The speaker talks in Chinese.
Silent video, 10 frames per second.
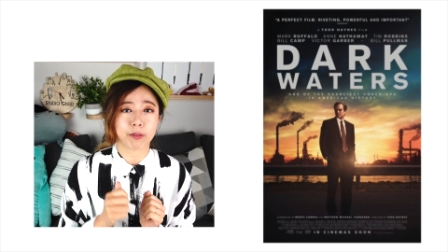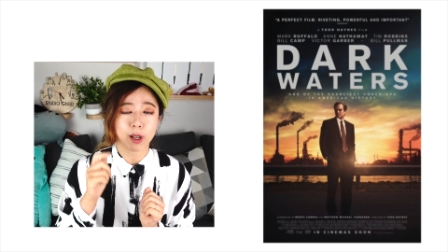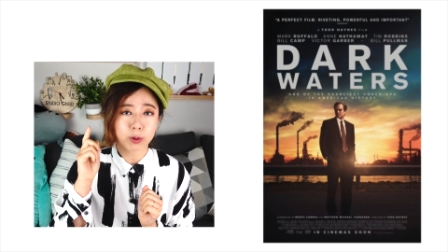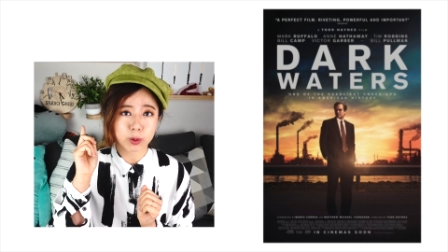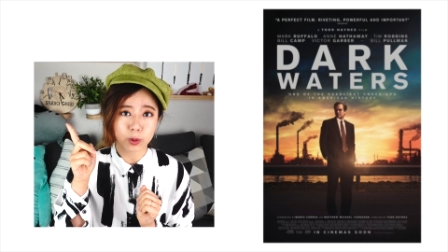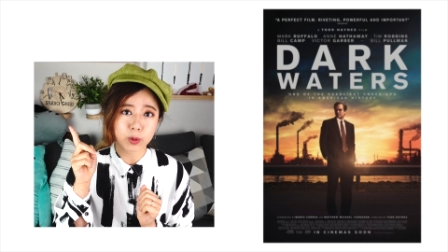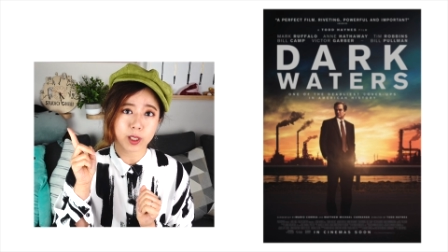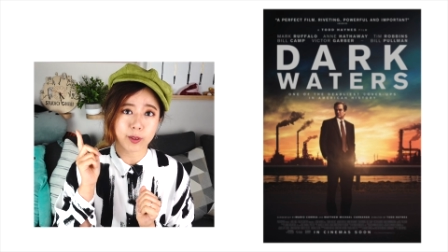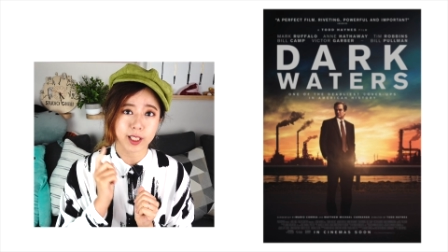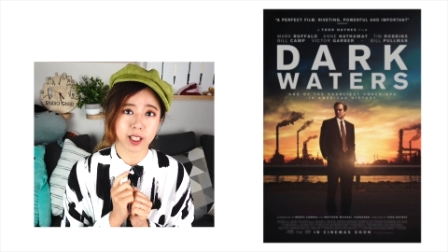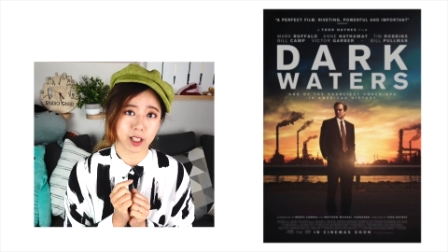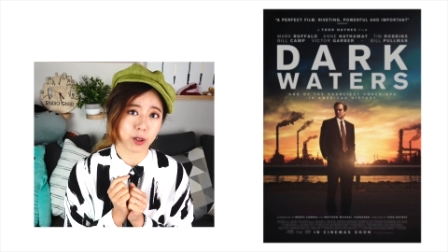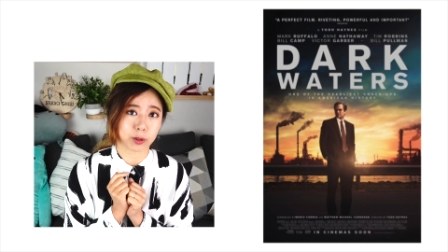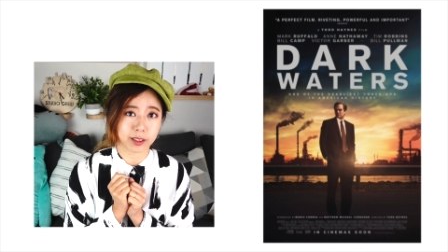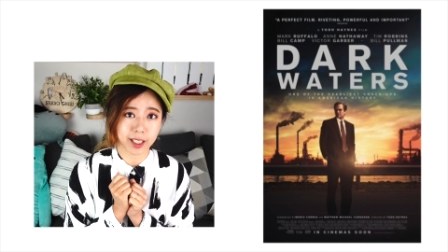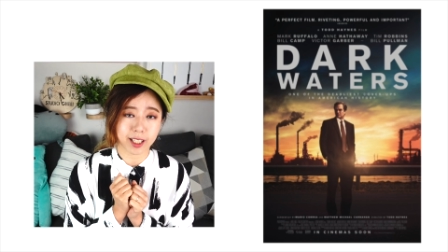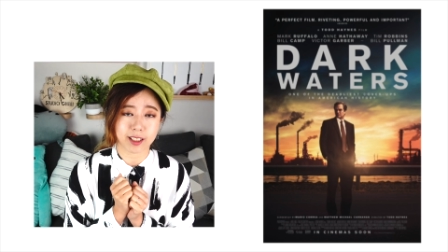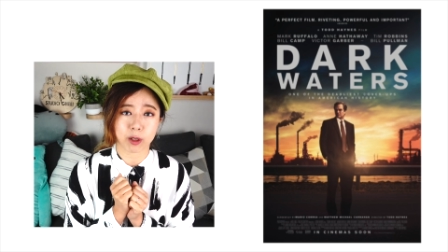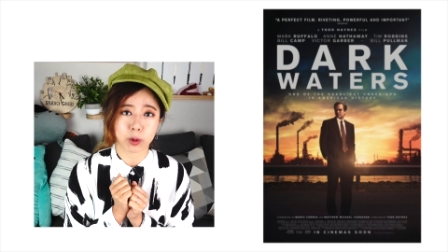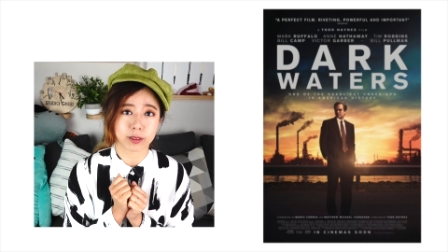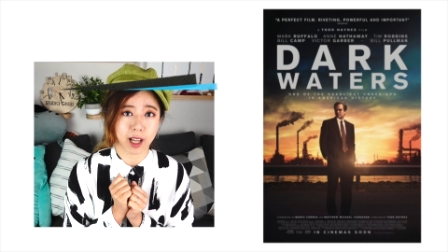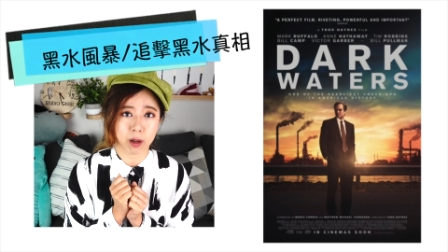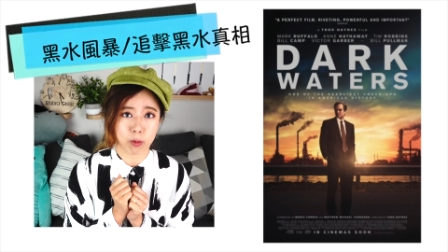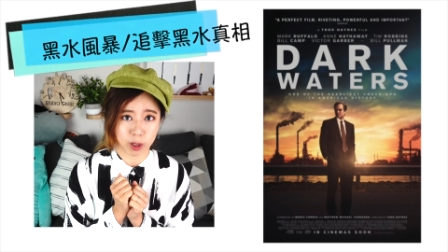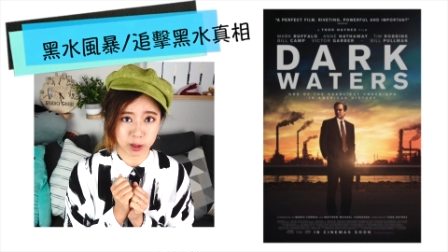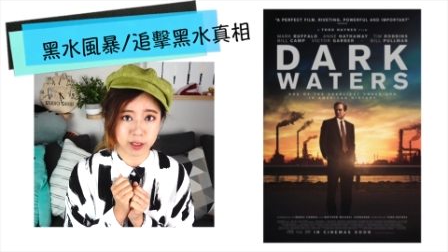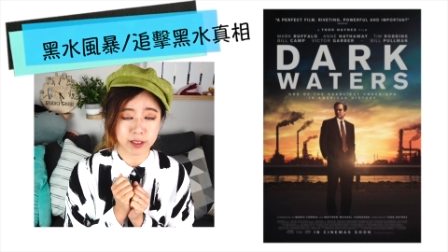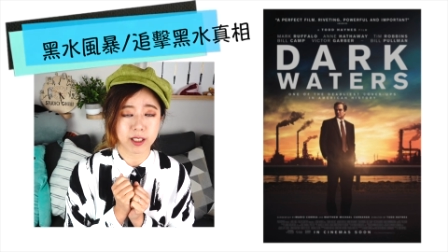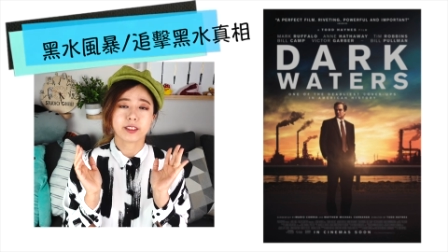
比方说，去年有一个很红的电影叫做《Dark Waters》，